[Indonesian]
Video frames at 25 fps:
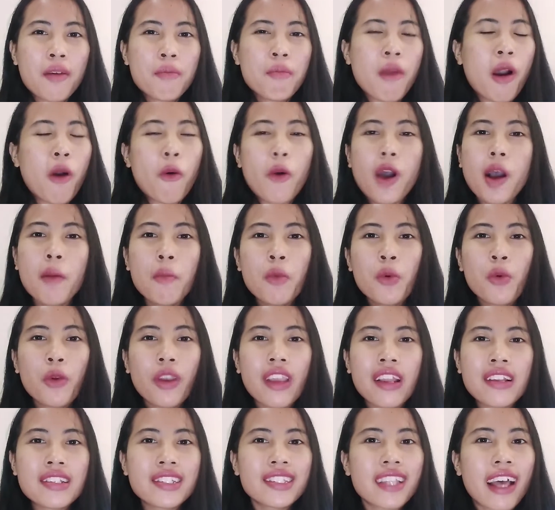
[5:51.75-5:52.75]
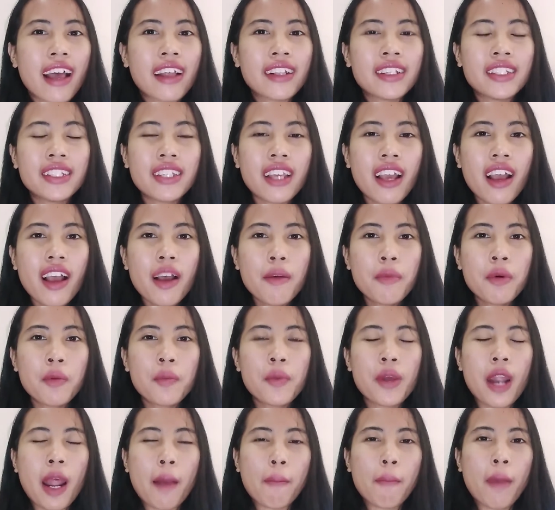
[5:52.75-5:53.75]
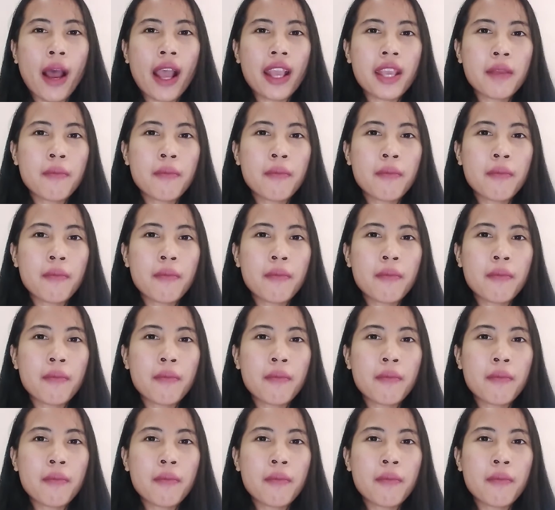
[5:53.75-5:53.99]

bahwa mungkin saja beberapa